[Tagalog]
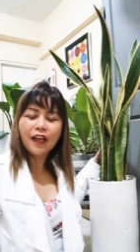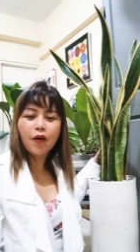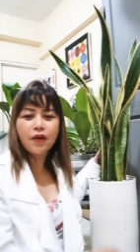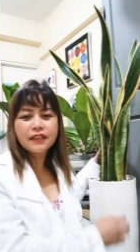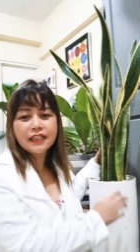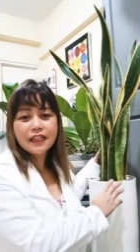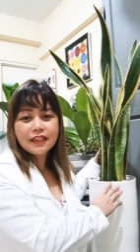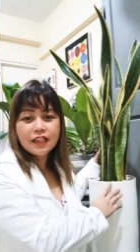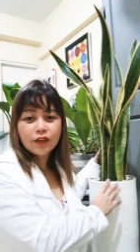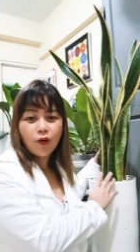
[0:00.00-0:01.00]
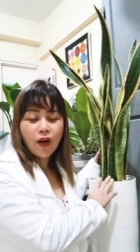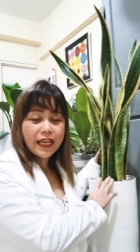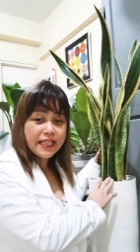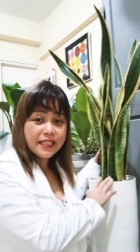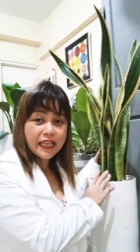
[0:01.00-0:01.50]
tawag nila dito
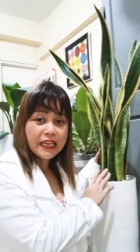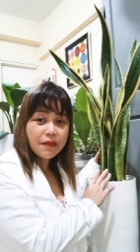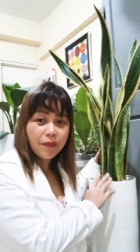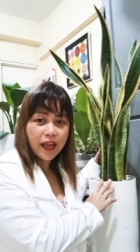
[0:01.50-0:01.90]
ay snake